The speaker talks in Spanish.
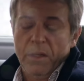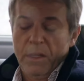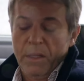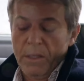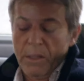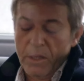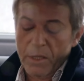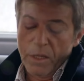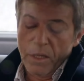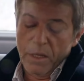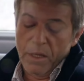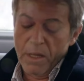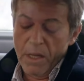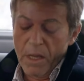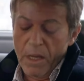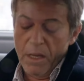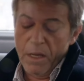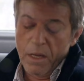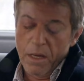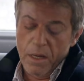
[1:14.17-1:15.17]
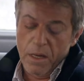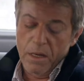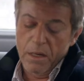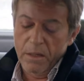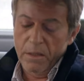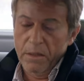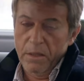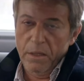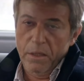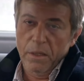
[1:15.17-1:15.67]
Yo solo espero
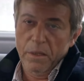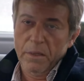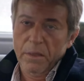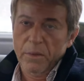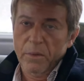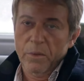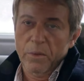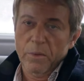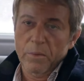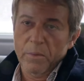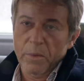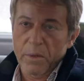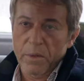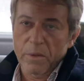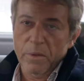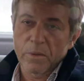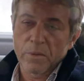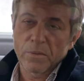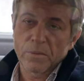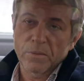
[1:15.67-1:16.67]
que no esté tan mal.